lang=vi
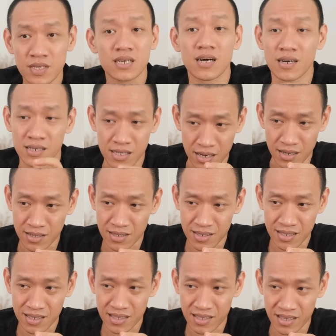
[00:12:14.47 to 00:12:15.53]
Nhưng thật sự
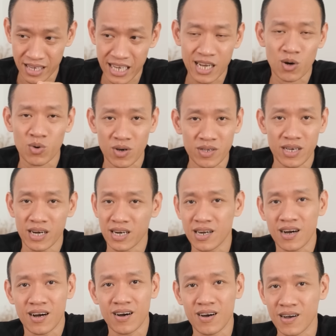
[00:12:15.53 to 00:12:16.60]
những cái câu nói giỡn
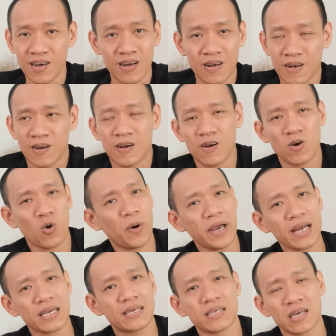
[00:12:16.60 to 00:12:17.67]
đó
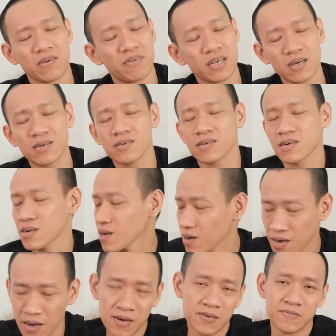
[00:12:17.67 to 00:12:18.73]
khoét lên những cái vết thương
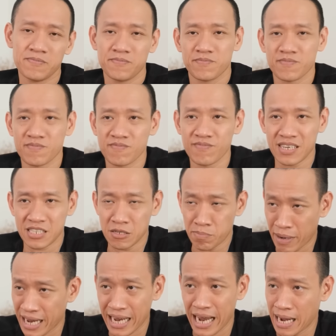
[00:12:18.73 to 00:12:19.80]
rất lớn và sự
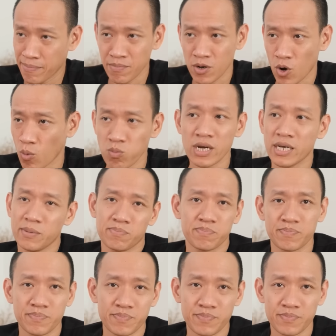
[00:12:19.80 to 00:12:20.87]
mặc cảm khủng khiếp
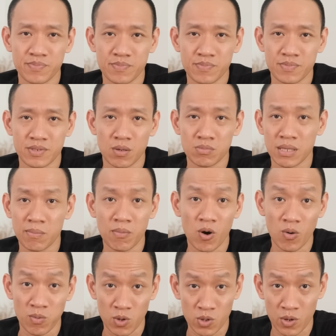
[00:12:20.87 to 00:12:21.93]
trong tâm
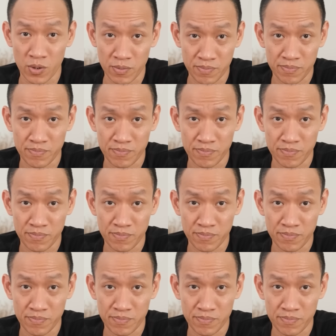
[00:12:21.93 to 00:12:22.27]
hồn của tôi.